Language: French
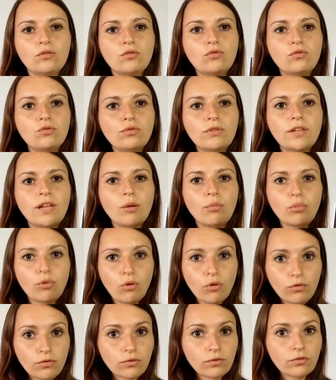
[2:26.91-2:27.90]
Toute la
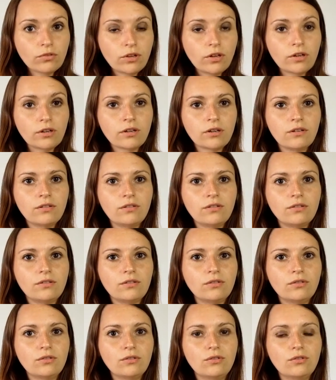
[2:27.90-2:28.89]
profondeur
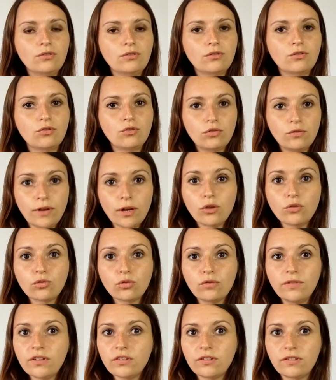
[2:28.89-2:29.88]
que tu vas
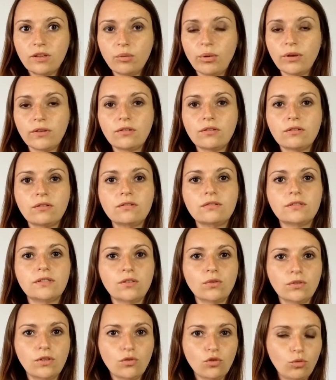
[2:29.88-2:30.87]
retrouver chez tes patients
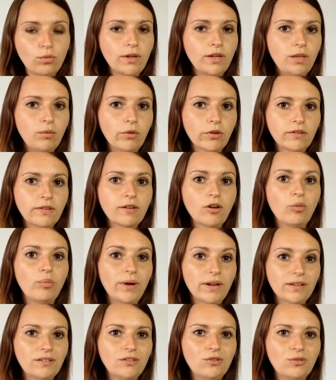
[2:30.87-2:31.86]
qui ont des troubles alimentaires, en
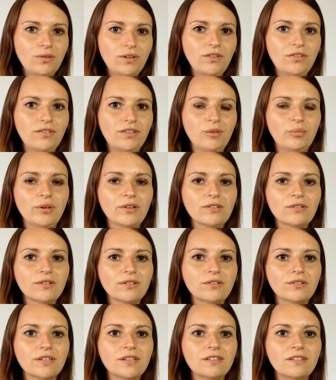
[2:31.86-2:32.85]
particulier chez tes patients
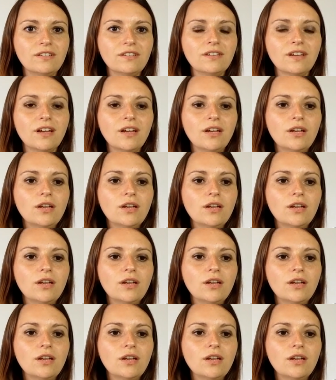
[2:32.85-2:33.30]
anorexiques,